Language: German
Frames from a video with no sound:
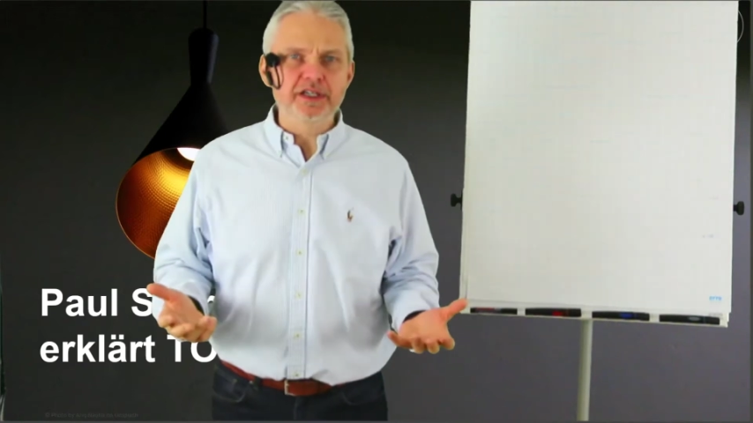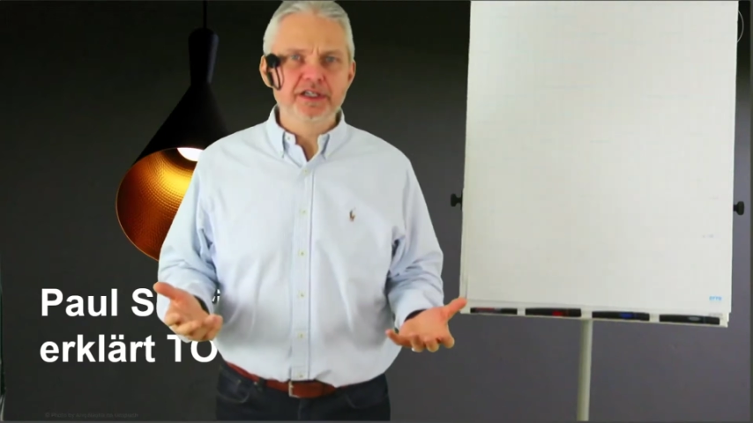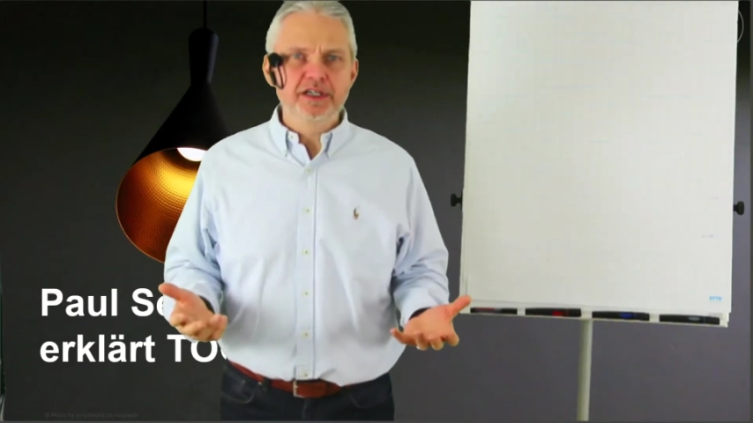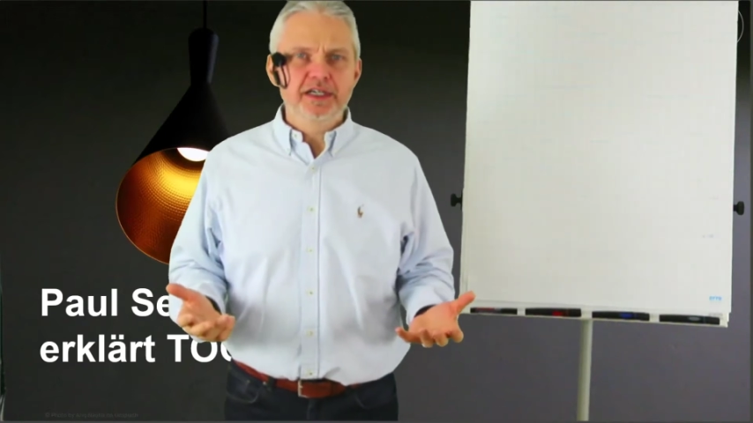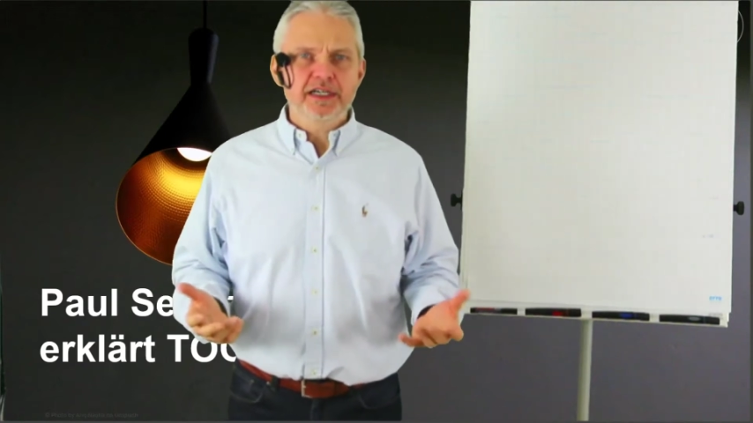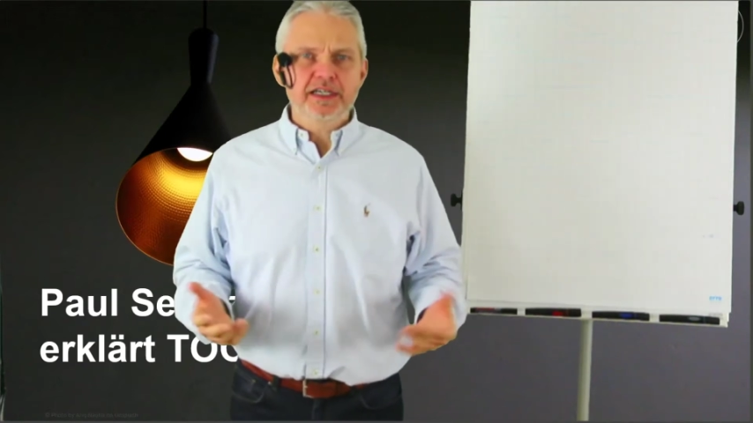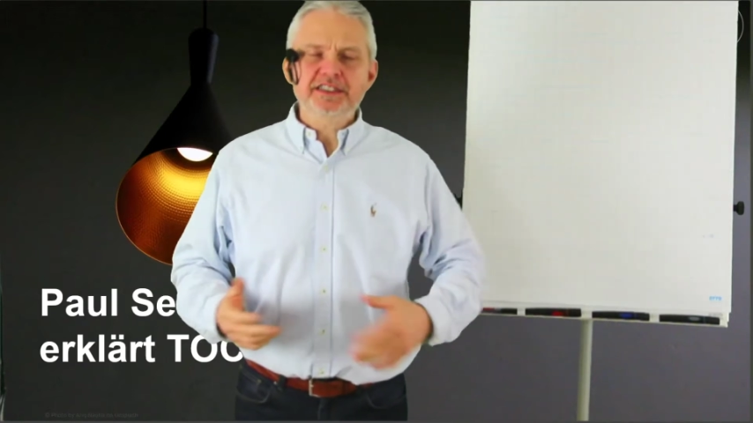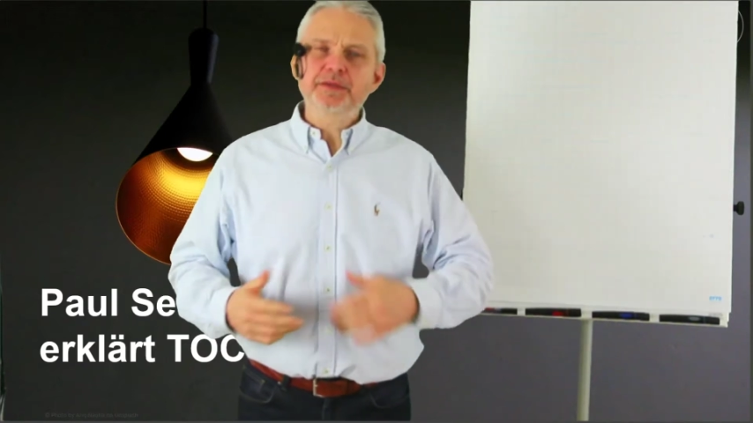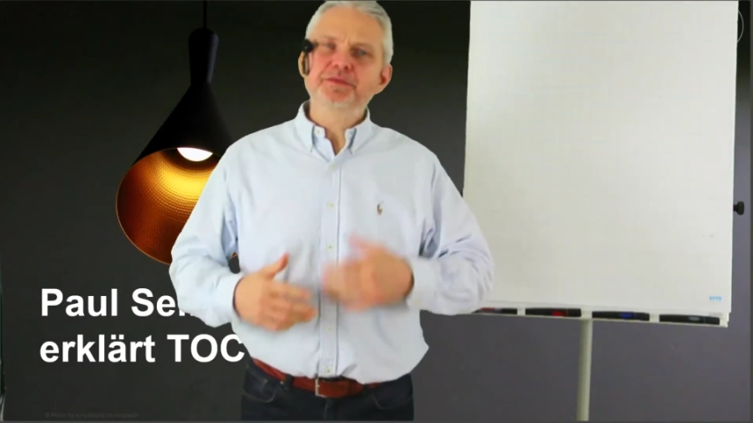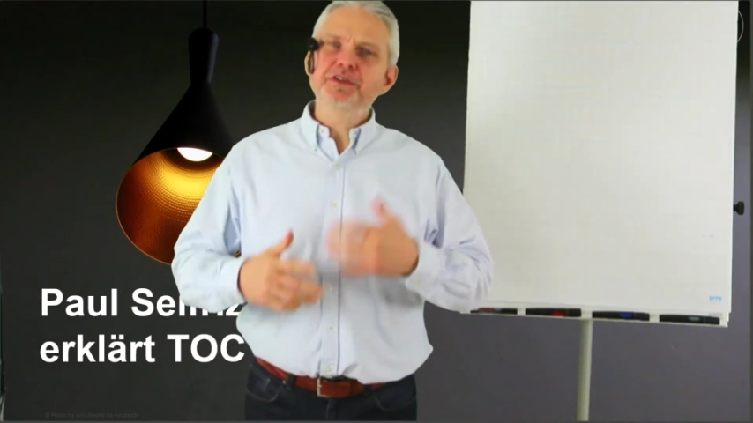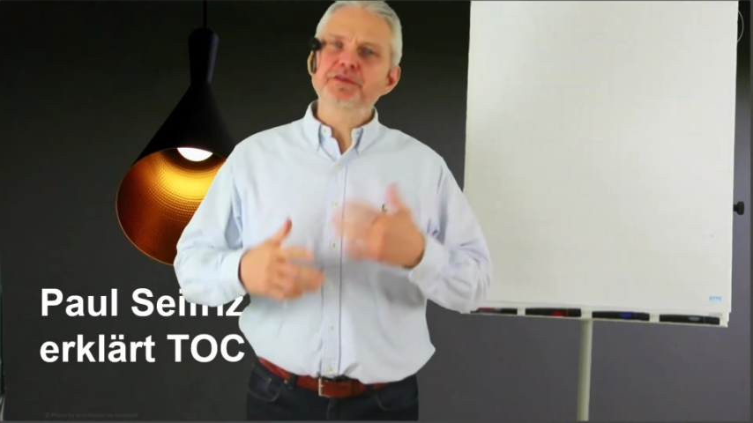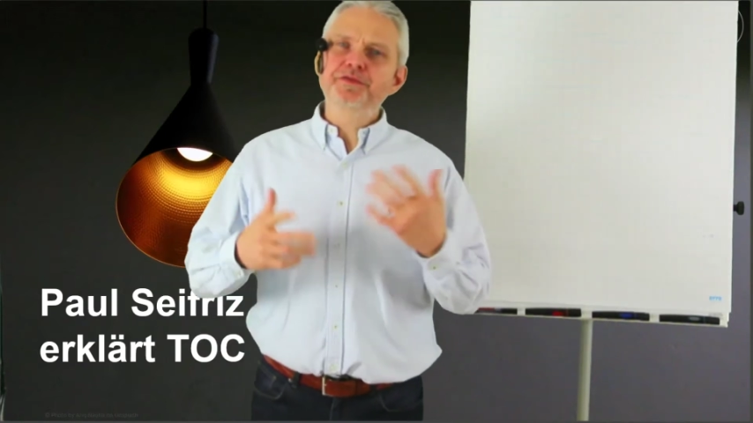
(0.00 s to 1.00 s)
Es gibt
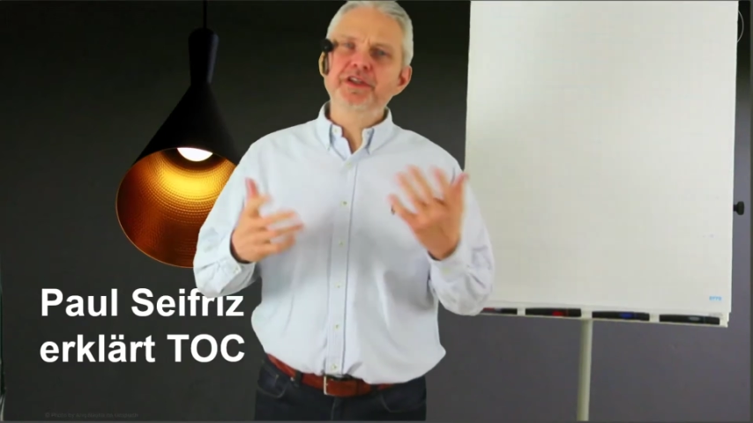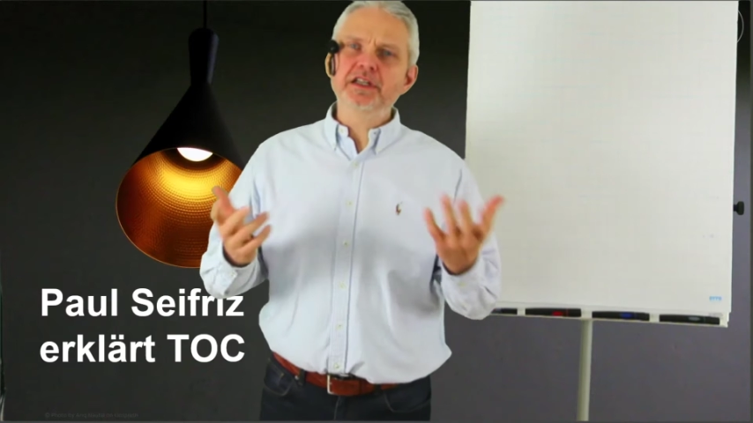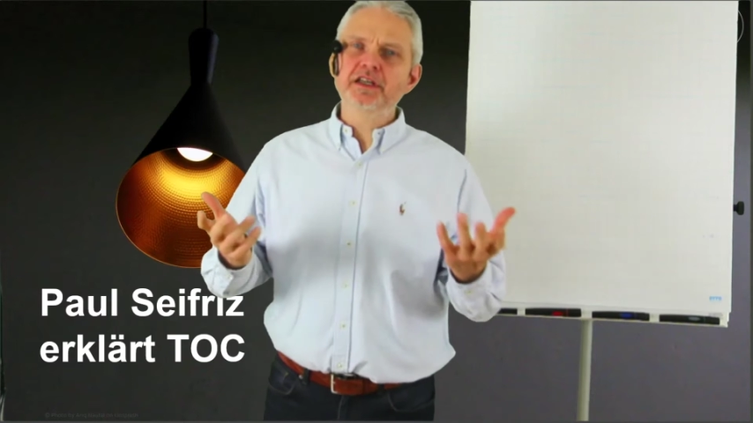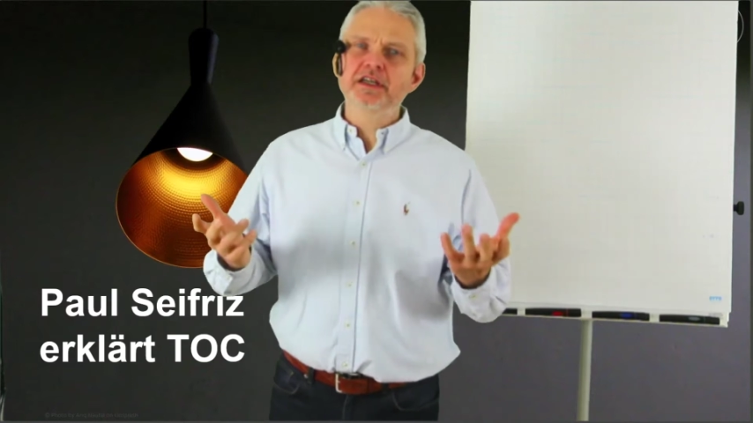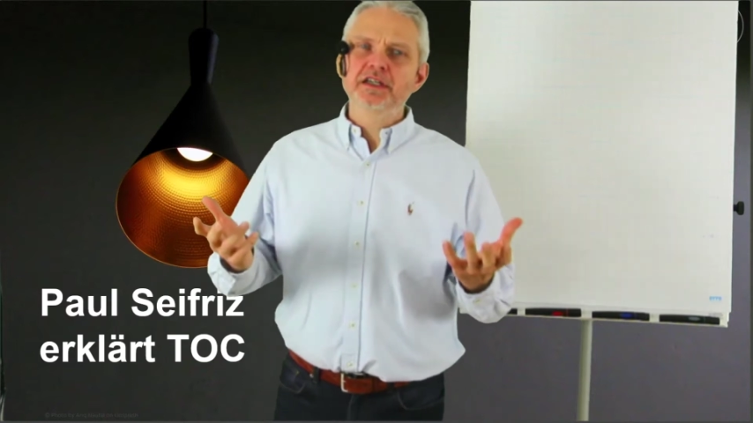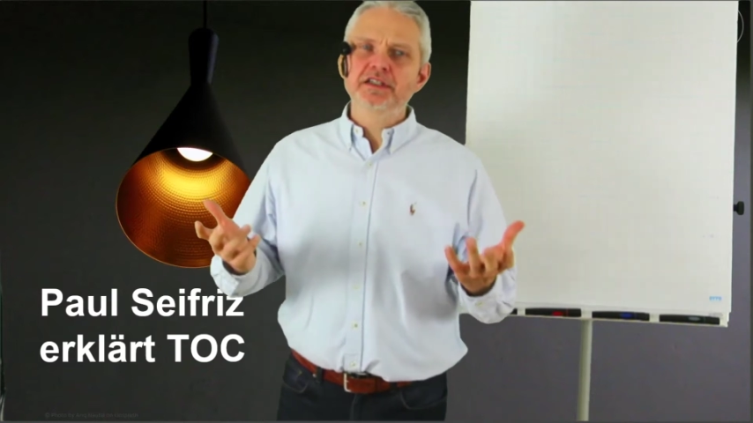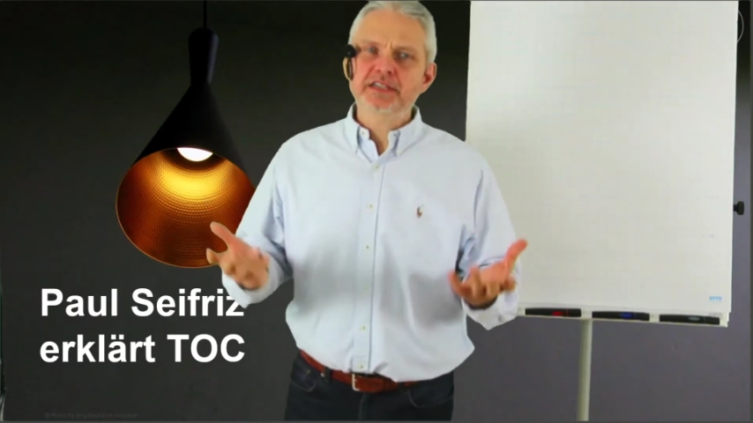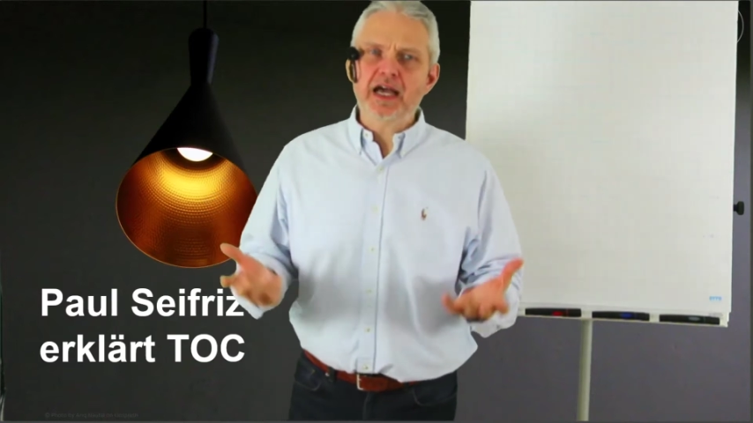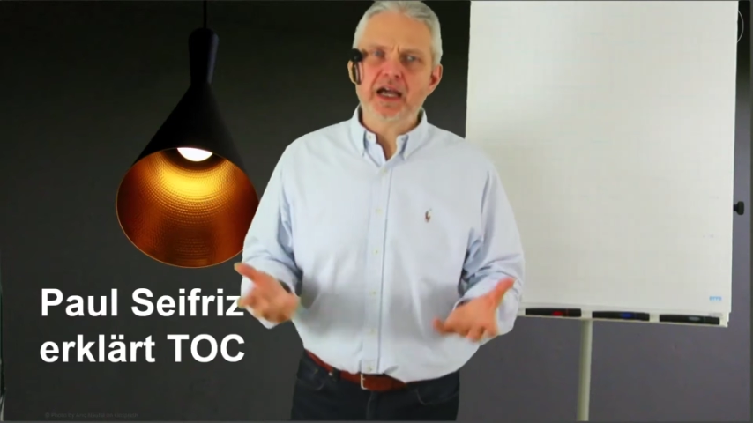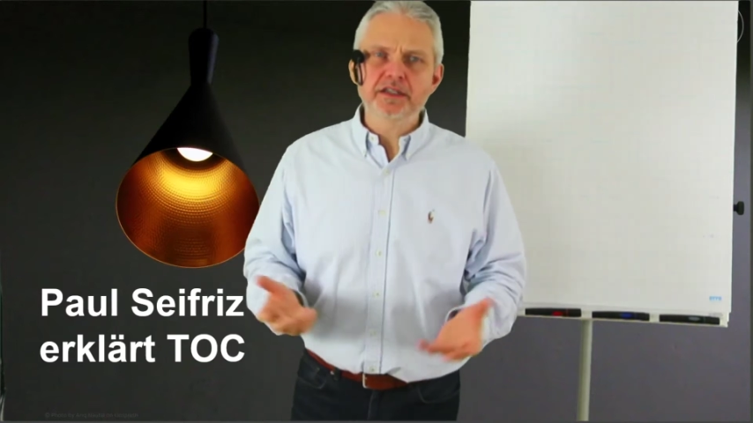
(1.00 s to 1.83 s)
hier viele Sachen,